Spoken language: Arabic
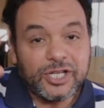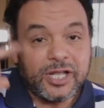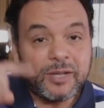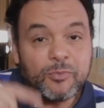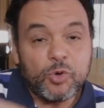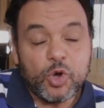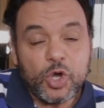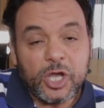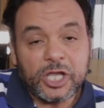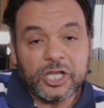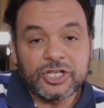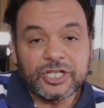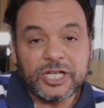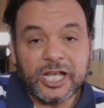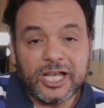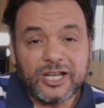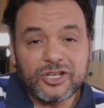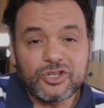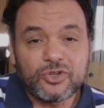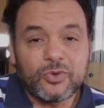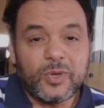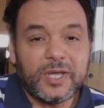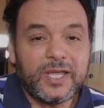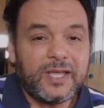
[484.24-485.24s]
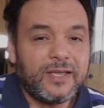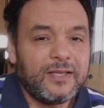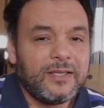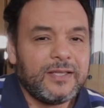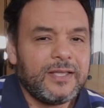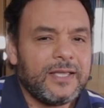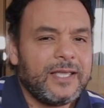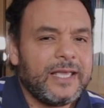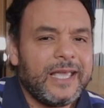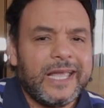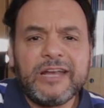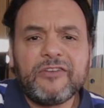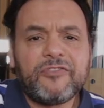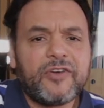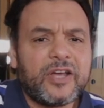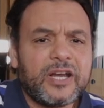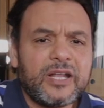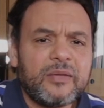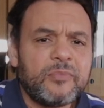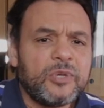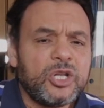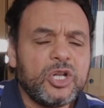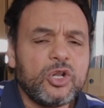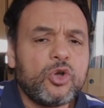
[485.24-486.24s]
ده مخك يشتغل شويه ايه
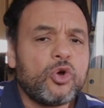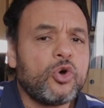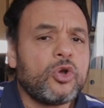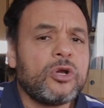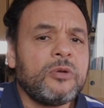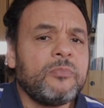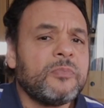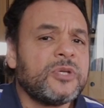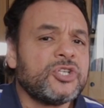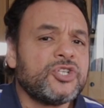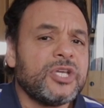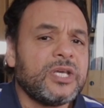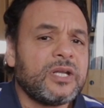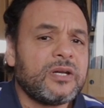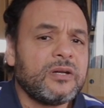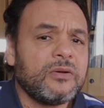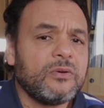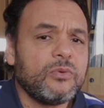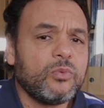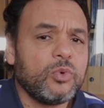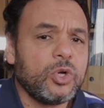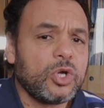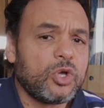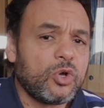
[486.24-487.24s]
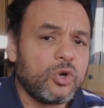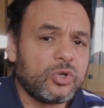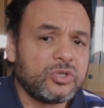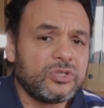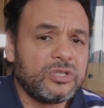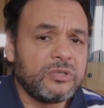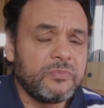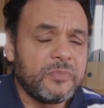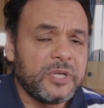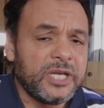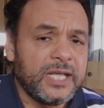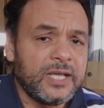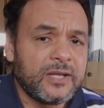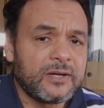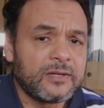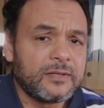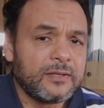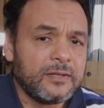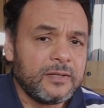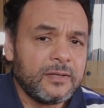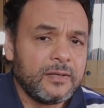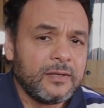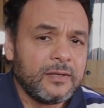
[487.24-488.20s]
الفرق بين الكورد الماجير والكورد المنير